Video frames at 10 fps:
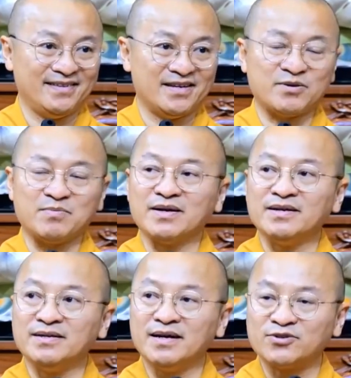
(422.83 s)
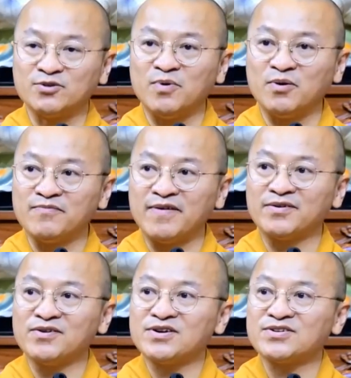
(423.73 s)
Thì trong kinh Trung Bộ, Đức
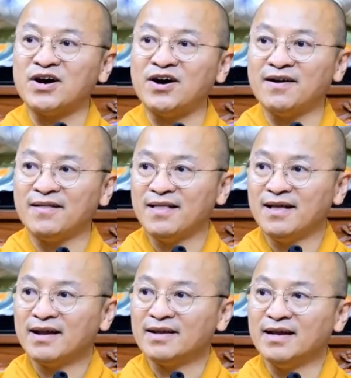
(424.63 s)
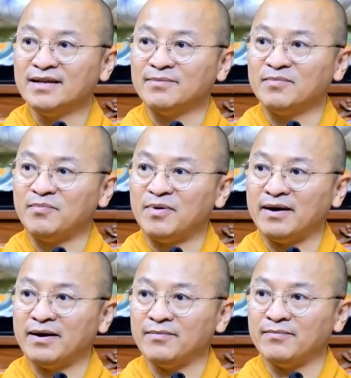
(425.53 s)
Phật nói rất rõ, để hình thành một
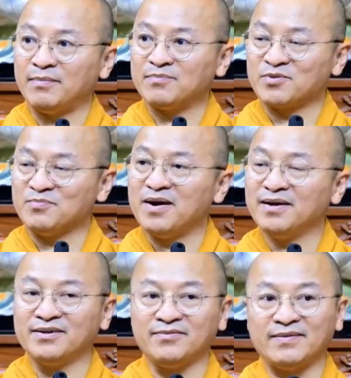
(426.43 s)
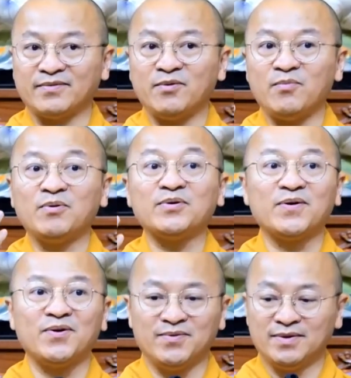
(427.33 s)
mầm sống mới thì phải có bốn
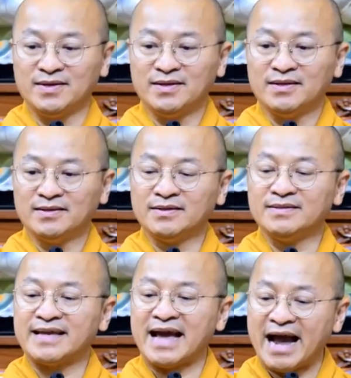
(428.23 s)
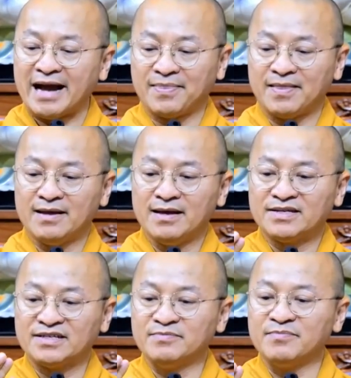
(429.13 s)
yếu tố: tinh cha,
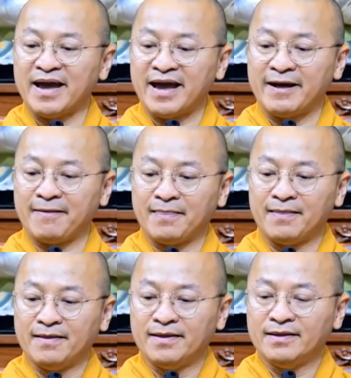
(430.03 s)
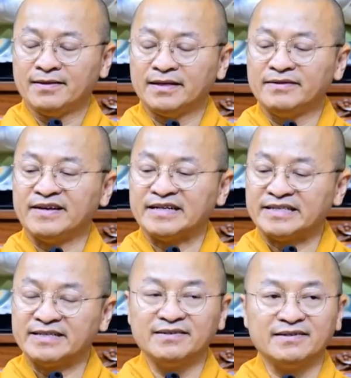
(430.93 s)
trứng mẹ, tinh và
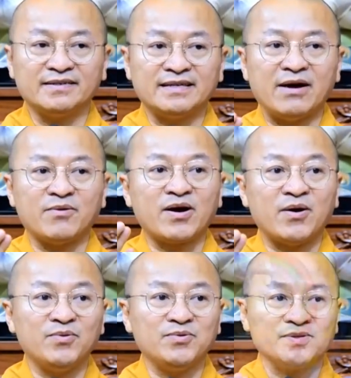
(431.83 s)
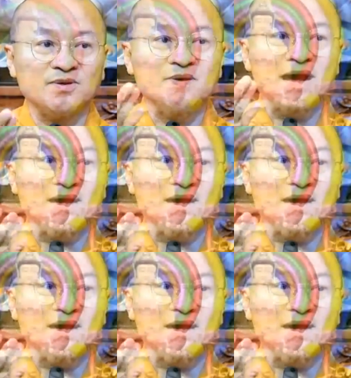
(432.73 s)
trứng giao cấu trong